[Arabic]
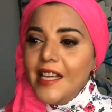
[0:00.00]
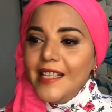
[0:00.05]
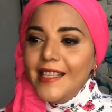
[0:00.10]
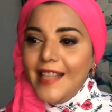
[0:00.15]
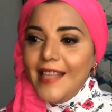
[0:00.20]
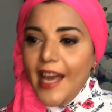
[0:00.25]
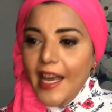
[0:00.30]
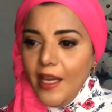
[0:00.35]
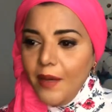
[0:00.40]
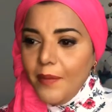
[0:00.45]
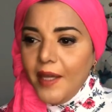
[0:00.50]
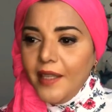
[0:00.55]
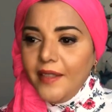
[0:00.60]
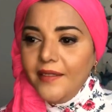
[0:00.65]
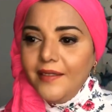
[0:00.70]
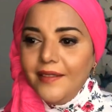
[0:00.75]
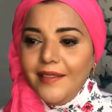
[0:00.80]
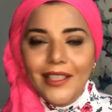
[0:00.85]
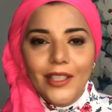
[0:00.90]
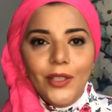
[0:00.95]
دايما
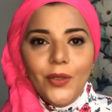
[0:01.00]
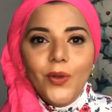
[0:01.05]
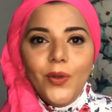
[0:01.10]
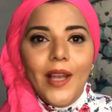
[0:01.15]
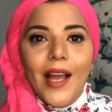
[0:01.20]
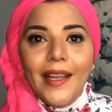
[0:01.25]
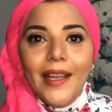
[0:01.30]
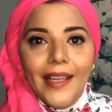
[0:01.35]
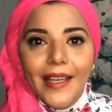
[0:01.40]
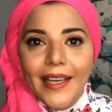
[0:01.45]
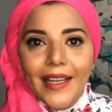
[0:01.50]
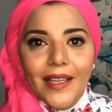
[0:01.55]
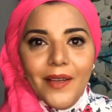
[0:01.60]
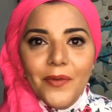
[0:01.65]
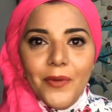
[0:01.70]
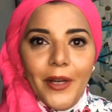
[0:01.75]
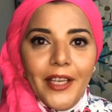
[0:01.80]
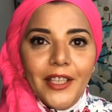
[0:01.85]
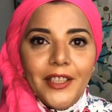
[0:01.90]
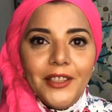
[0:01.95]
يقول عنها كلام
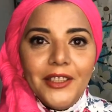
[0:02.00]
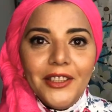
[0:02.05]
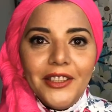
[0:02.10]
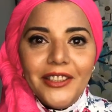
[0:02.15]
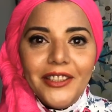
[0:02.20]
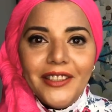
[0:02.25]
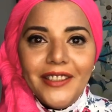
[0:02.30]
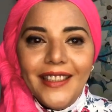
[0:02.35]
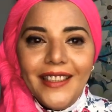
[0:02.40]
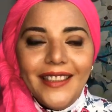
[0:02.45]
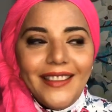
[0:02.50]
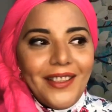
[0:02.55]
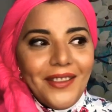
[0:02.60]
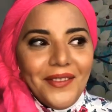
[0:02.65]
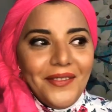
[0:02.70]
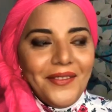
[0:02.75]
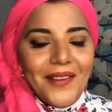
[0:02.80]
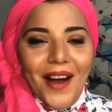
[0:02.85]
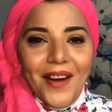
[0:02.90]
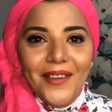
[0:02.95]
وحش طب
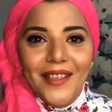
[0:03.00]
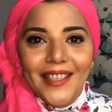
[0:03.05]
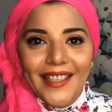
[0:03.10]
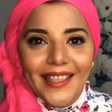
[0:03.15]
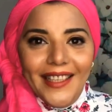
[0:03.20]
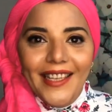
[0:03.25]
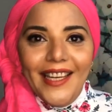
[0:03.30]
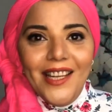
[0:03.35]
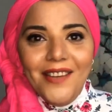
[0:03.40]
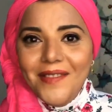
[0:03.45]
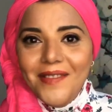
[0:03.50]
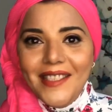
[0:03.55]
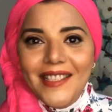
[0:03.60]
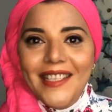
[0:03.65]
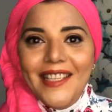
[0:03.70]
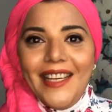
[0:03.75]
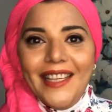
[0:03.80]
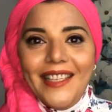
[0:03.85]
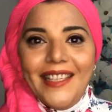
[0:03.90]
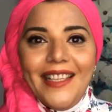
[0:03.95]
عملت لك ايه
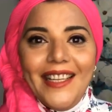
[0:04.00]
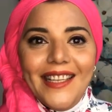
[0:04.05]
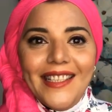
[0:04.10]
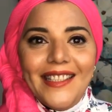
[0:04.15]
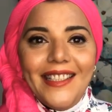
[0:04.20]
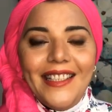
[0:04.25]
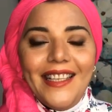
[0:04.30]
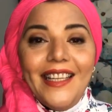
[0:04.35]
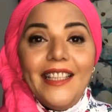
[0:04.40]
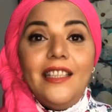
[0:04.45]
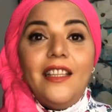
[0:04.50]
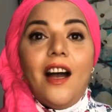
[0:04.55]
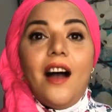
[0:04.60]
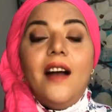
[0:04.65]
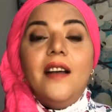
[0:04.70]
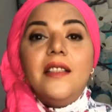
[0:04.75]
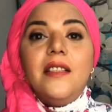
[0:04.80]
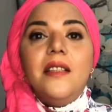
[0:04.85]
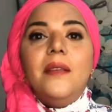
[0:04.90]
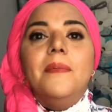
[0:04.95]
المزيكا الكلاسيك انت
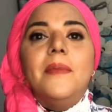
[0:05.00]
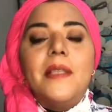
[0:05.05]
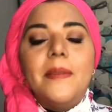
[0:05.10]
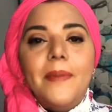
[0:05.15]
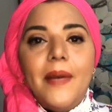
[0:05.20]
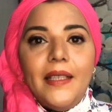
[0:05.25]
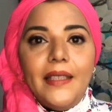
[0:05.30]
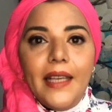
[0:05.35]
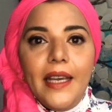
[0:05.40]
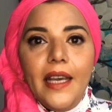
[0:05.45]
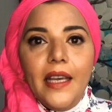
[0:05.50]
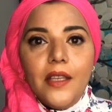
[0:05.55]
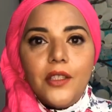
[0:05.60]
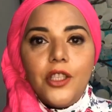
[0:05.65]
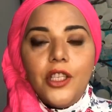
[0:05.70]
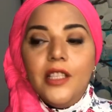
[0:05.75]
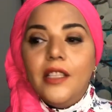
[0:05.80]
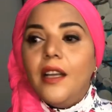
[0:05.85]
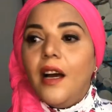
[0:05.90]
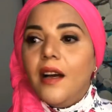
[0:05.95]
اصلا ما سمعتهاش
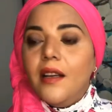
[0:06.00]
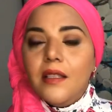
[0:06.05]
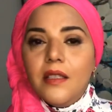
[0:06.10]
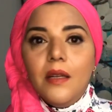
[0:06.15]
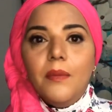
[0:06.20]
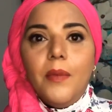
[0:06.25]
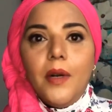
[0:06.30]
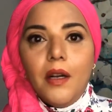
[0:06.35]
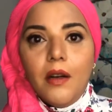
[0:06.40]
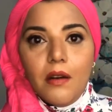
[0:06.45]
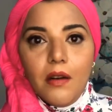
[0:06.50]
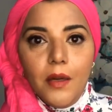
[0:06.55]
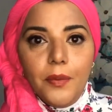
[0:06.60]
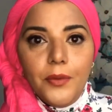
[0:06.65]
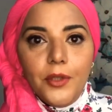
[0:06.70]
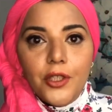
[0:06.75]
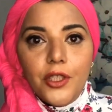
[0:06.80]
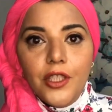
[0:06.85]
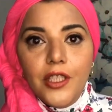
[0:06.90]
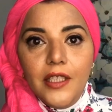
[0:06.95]
انت اصلا ما
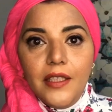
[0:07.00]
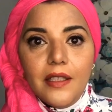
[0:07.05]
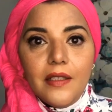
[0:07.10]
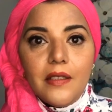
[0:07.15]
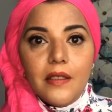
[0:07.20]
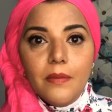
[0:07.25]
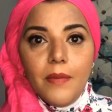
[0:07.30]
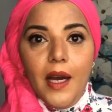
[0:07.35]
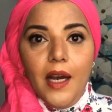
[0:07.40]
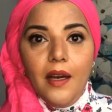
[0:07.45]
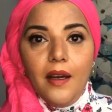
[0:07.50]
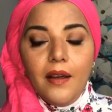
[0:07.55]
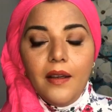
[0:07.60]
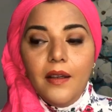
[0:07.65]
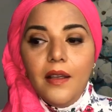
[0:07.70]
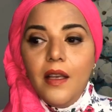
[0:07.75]
جربتش ان انت تسمعها